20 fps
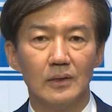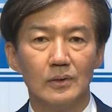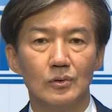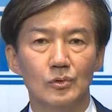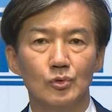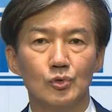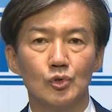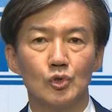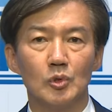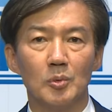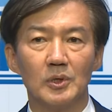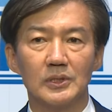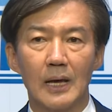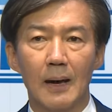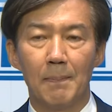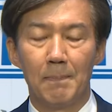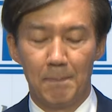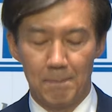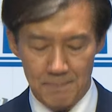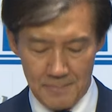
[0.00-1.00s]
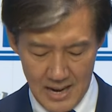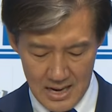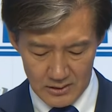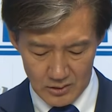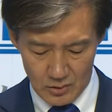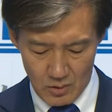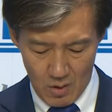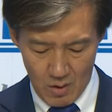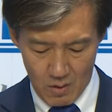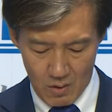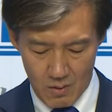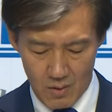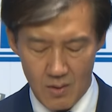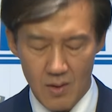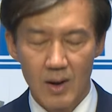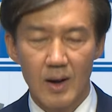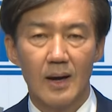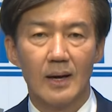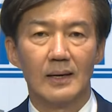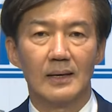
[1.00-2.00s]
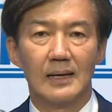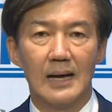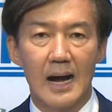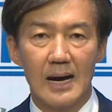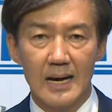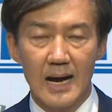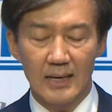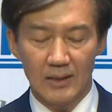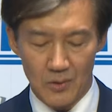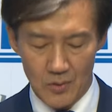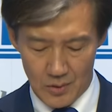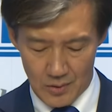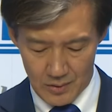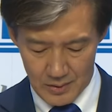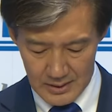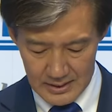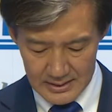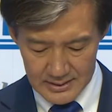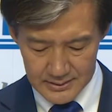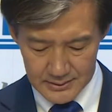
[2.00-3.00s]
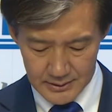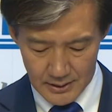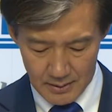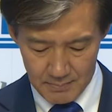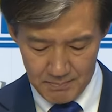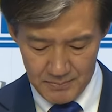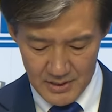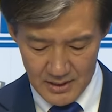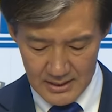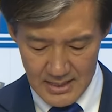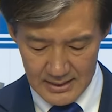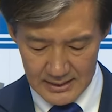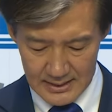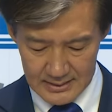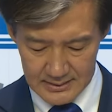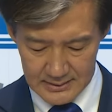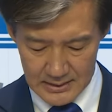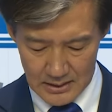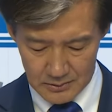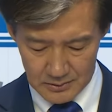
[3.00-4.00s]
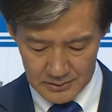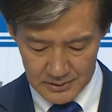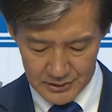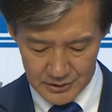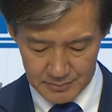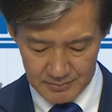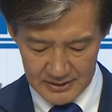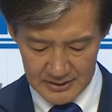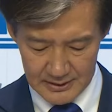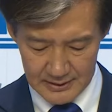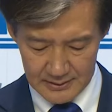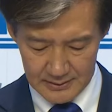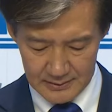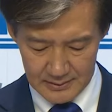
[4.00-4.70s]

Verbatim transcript: 누구보다 빠르고 강하고 선명하게 싸울 것입니다.